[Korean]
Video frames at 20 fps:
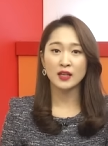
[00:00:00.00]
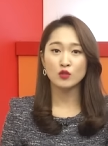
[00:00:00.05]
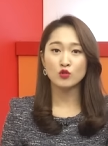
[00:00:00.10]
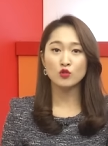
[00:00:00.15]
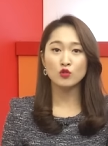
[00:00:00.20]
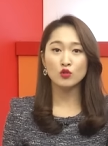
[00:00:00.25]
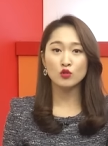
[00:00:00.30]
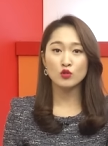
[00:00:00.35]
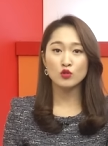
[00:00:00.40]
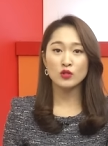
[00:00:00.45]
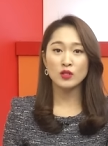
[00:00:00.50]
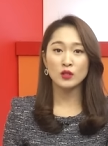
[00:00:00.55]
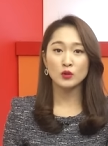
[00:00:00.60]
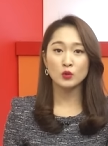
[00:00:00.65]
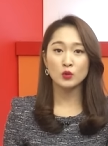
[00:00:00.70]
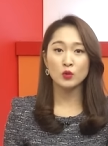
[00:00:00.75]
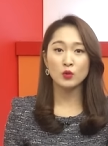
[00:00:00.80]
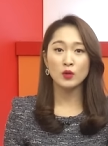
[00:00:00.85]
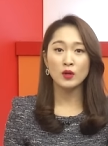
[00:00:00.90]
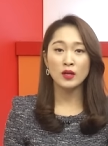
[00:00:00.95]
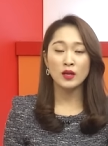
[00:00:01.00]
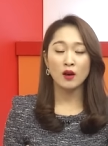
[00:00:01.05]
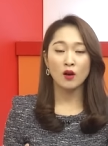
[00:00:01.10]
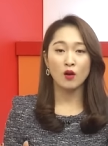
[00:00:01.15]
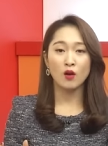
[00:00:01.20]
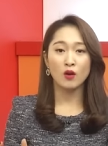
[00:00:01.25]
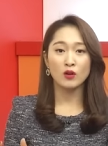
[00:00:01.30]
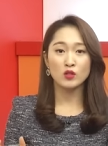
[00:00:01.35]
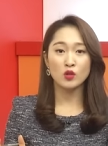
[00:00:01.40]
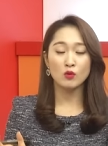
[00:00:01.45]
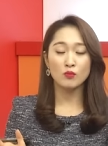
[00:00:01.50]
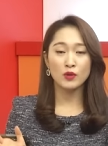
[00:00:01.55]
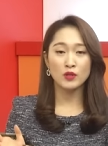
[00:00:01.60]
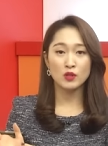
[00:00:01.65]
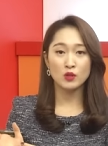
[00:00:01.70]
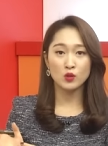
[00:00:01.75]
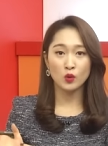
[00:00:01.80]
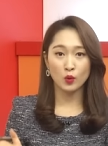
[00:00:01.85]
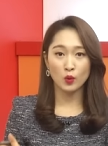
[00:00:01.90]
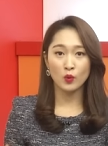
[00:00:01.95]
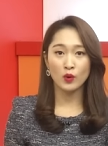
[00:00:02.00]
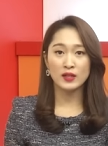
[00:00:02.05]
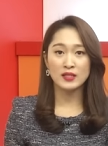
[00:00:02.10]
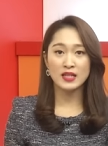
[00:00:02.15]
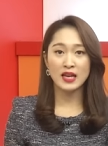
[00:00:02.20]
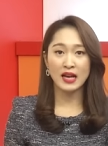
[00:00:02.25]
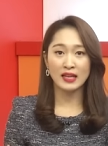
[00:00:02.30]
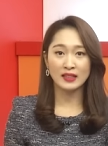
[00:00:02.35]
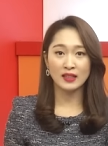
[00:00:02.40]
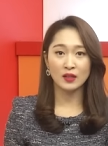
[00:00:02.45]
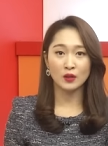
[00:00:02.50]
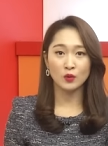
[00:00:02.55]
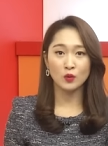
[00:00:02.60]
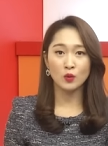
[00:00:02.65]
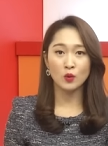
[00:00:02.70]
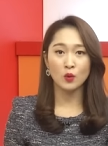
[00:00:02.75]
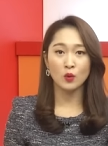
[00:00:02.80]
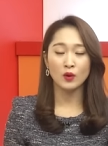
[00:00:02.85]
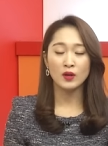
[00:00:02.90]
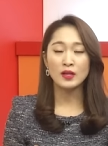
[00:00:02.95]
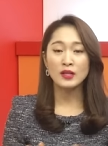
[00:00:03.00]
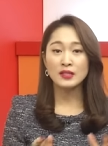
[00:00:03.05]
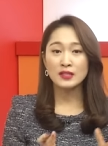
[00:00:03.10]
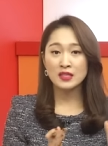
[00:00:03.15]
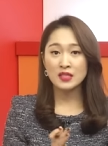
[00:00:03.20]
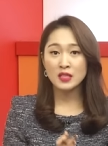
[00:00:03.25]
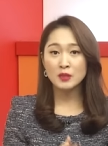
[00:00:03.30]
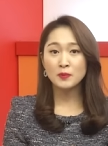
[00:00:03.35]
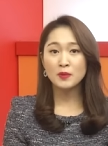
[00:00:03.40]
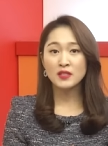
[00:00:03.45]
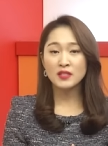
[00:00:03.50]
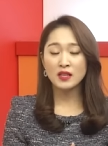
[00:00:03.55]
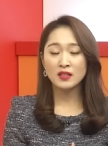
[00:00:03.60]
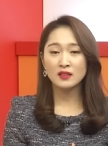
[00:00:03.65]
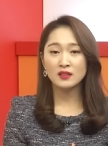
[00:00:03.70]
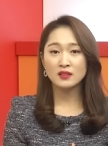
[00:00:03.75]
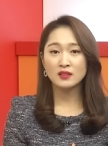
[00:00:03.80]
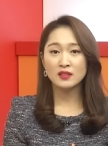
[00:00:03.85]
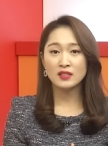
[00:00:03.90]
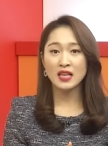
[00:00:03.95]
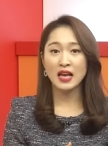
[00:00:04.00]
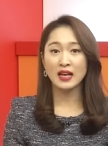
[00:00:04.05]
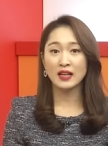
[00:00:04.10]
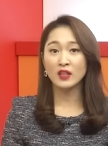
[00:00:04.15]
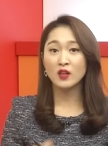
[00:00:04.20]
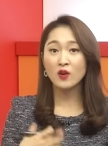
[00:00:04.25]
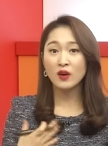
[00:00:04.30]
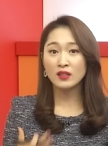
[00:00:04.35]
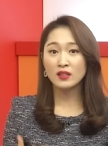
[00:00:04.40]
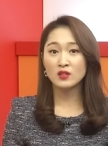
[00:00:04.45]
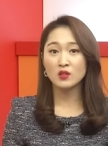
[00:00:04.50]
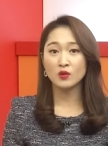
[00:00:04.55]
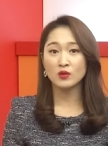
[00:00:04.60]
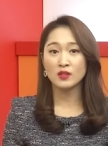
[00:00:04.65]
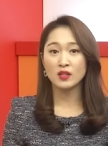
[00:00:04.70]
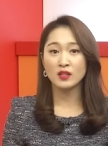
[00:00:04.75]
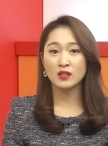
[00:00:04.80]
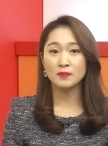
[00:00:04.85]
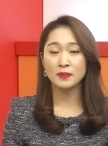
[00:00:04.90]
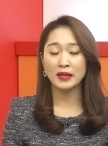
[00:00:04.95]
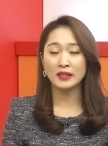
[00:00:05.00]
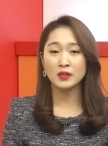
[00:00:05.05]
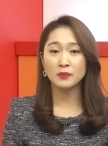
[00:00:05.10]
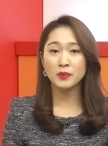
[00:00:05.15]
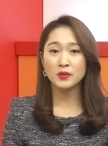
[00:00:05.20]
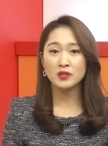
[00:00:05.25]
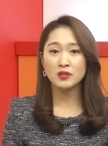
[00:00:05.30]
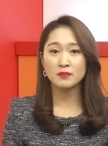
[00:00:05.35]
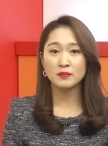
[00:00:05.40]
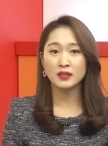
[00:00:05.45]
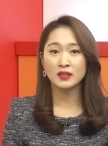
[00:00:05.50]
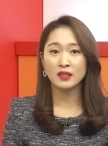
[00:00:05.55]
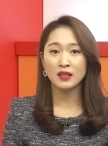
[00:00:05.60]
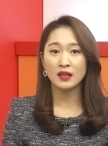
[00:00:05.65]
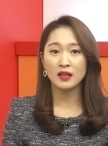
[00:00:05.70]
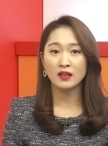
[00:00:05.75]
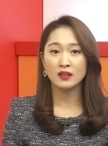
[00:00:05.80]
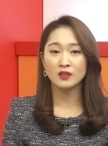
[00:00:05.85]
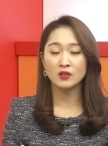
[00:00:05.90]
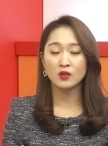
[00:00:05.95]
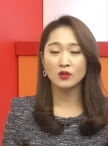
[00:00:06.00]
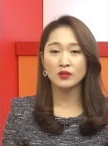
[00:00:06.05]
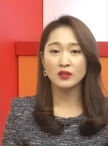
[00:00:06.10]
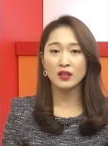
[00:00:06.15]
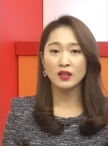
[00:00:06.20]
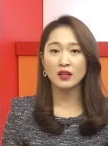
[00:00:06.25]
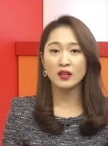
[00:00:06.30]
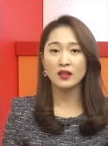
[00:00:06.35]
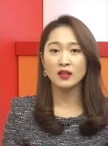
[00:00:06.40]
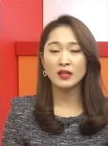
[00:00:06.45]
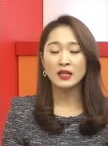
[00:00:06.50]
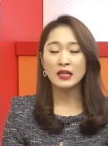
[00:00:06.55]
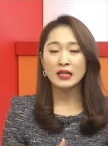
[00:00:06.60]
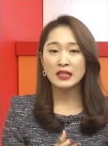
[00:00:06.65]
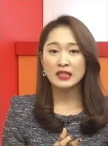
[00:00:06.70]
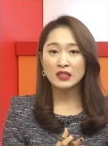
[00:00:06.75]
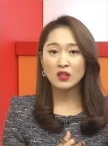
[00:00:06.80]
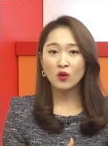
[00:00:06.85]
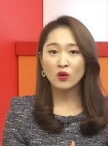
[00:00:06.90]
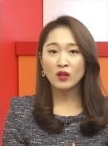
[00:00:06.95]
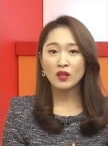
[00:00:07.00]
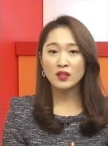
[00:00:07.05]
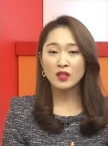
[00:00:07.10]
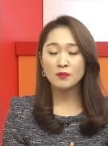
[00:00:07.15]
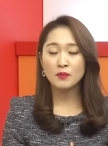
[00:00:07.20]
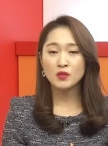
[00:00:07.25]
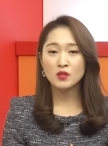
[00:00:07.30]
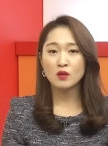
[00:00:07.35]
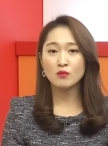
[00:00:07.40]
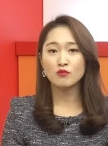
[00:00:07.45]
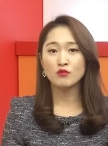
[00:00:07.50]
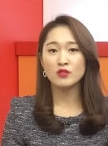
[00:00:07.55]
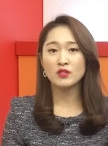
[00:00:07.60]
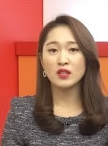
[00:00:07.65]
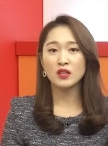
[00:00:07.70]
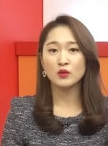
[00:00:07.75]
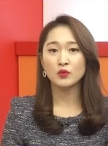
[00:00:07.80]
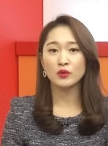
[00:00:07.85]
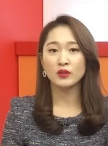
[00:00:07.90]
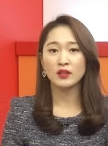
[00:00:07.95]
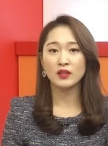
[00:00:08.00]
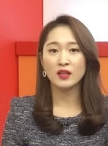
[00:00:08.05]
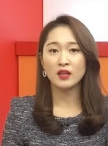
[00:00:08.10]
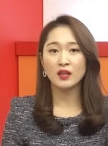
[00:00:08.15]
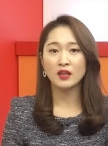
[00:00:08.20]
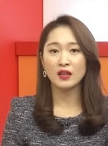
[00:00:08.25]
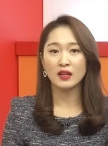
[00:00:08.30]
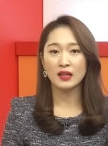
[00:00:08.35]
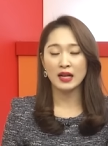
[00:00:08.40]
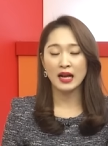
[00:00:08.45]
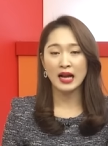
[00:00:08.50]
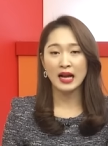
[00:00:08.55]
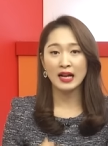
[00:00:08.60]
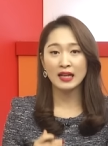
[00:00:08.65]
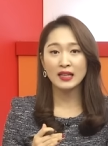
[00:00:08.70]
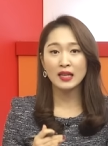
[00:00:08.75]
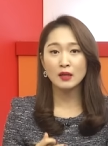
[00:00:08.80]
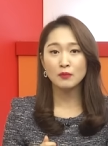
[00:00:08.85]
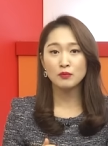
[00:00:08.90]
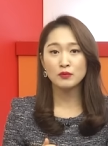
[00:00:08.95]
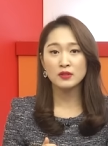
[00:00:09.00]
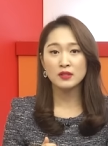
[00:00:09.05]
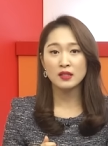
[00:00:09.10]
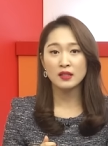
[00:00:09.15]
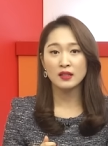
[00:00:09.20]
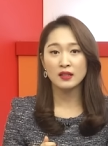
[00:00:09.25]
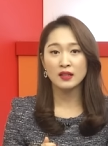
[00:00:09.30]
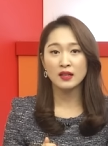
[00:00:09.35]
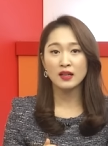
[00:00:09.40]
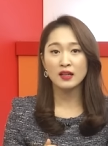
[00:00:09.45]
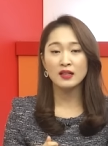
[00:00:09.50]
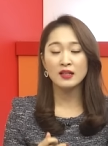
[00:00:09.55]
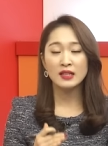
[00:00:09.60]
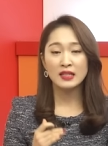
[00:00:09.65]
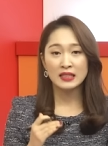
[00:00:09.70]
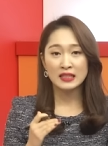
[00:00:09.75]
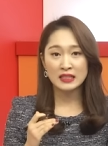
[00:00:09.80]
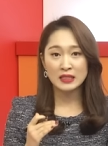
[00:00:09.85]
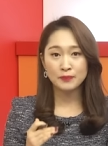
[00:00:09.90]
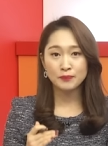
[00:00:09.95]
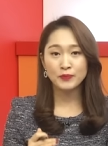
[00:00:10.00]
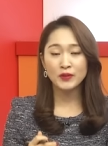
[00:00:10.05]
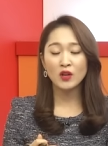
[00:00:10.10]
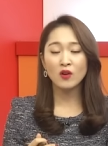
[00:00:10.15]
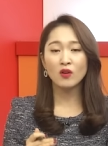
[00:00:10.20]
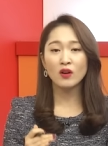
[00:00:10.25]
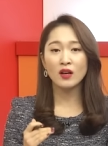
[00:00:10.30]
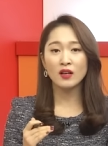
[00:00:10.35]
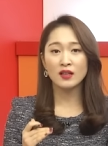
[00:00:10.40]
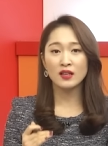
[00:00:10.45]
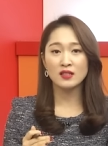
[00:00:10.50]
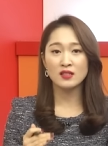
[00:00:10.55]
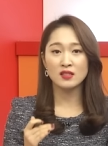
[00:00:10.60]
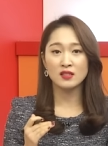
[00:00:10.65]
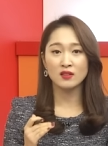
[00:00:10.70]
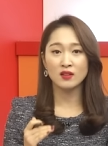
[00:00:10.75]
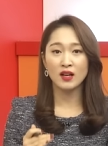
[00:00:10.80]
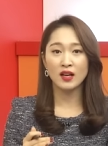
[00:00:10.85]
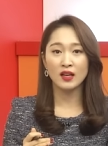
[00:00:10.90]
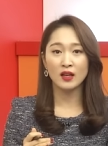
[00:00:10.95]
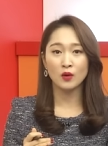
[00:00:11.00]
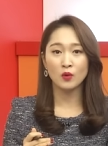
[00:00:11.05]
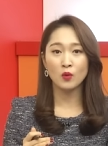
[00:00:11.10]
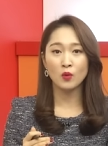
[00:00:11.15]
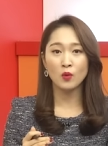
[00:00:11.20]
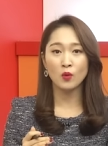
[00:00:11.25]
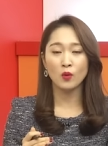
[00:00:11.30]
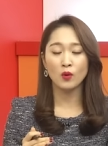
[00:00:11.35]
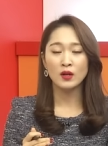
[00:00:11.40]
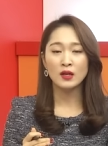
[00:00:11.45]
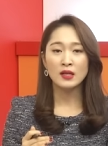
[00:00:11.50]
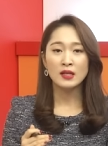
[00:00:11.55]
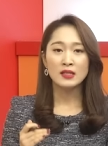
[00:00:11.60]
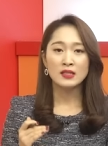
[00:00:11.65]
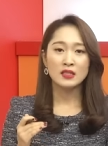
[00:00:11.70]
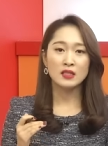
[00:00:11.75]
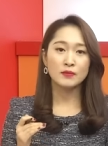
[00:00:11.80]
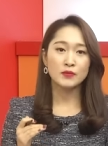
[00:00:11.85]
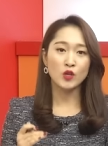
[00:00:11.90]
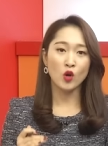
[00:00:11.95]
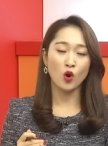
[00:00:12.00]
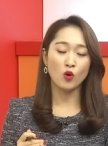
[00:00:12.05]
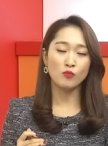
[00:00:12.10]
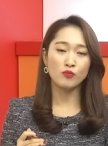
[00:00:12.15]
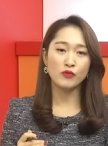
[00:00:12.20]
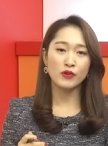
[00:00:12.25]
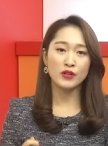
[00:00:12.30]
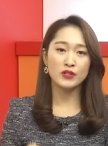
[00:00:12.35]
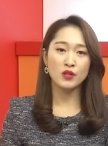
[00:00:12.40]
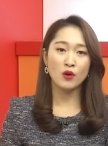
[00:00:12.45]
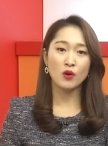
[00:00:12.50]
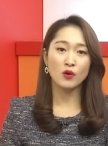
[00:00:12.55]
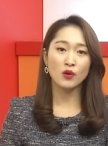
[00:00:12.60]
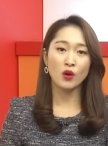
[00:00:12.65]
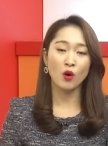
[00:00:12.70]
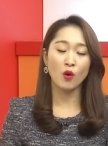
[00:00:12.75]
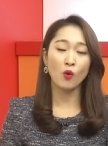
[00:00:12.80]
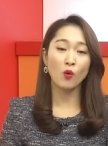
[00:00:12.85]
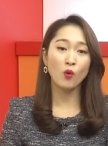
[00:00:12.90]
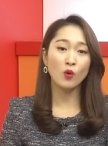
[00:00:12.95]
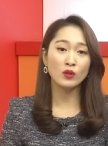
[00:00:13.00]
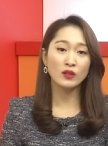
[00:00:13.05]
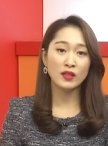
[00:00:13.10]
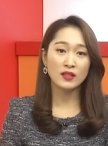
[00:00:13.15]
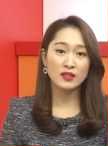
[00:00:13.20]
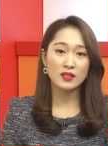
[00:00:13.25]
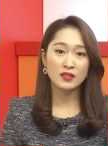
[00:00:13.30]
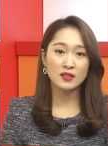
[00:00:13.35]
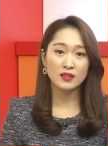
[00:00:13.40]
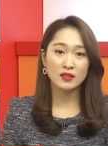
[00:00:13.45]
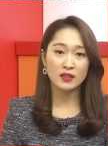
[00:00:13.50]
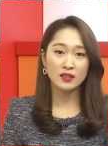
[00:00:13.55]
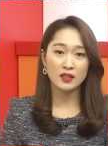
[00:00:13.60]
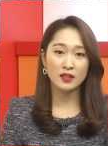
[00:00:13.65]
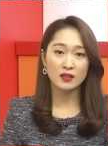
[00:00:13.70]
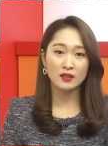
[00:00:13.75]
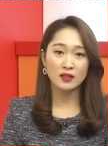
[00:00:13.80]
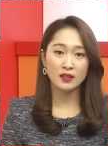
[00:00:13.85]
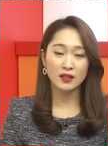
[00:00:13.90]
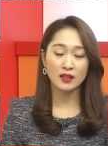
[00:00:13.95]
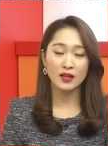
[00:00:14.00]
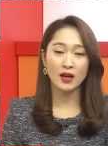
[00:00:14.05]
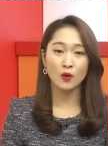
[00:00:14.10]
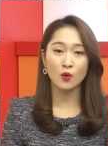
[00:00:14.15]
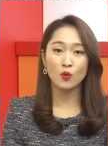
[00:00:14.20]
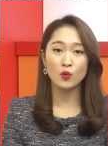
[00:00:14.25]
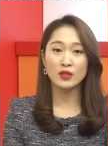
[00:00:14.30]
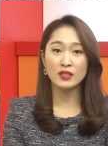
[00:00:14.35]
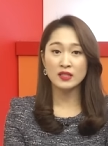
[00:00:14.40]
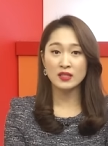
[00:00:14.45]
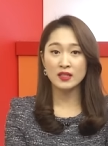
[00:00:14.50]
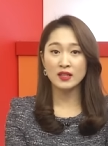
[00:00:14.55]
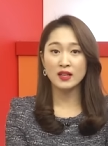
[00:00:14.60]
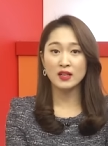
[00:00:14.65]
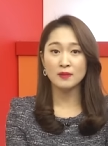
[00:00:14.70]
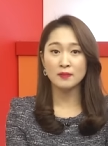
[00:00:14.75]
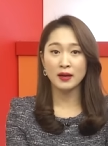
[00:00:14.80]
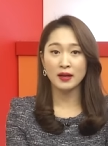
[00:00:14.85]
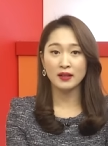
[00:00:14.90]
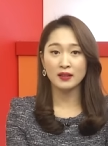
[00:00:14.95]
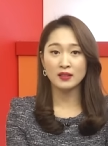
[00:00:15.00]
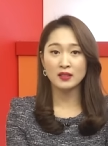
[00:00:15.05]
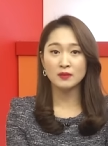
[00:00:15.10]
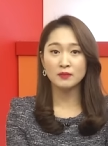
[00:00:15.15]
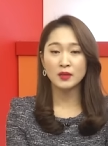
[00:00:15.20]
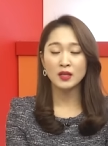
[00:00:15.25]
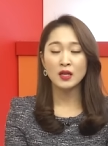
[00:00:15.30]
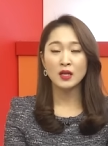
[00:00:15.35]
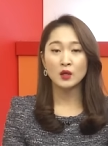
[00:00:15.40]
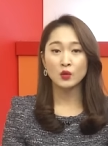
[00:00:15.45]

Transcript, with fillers: 대출 규제도 어, 정부에서 적용하지 않았고 집을 사는 하는 장려하는 정책을 많이 폈습니다. 그런데 이렇게 되면서 문제가 된 게 가계 부채가 급격하게 증가했고 지금 정부에서 경고 단계라고 인식할 만큼